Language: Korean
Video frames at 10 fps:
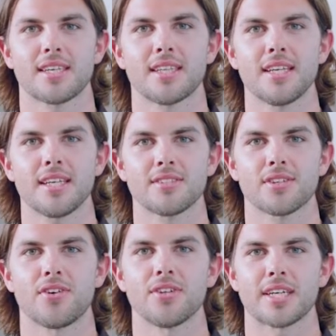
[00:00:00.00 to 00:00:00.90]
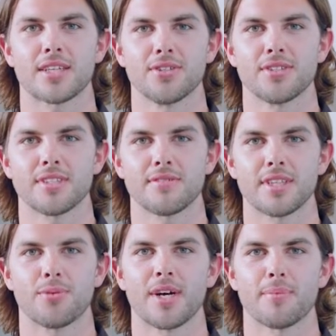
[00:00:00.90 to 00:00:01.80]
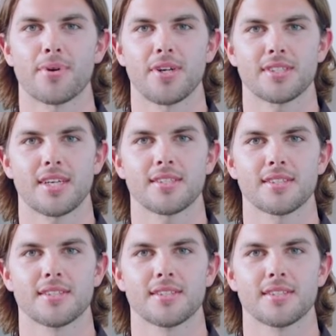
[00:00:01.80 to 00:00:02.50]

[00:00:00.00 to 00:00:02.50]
이러한 과정이 필요하지 않습니다.